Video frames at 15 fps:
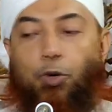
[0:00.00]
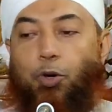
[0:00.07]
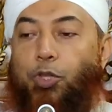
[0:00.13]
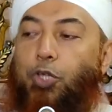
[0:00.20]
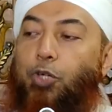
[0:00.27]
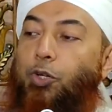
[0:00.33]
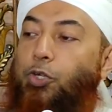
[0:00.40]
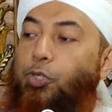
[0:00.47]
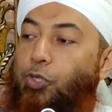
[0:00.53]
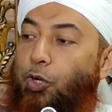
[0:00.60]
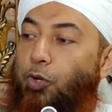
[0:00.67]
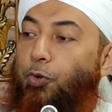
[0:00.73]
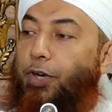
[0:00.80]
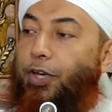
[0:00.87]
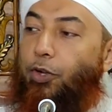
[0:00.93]
ক্ষতিগ্রস্ত
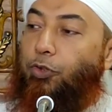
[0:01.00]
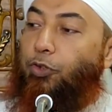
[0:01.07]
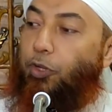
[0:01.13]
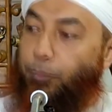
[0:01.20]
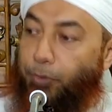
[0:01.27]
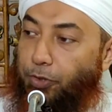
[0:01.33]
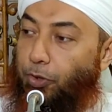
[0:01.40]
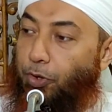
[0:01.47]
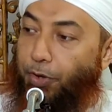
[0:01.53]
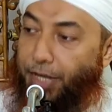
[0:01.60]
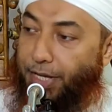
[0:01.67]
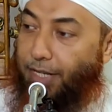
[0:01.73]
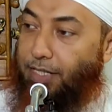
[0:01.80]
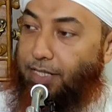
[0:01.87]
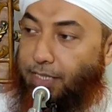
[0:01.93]
লোকের অন্তর্ভুক্ত
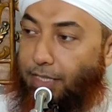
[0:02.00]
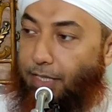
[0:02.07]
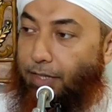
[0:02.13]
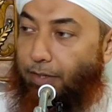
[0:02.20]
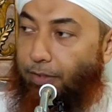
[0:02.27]
হয়ে গেছে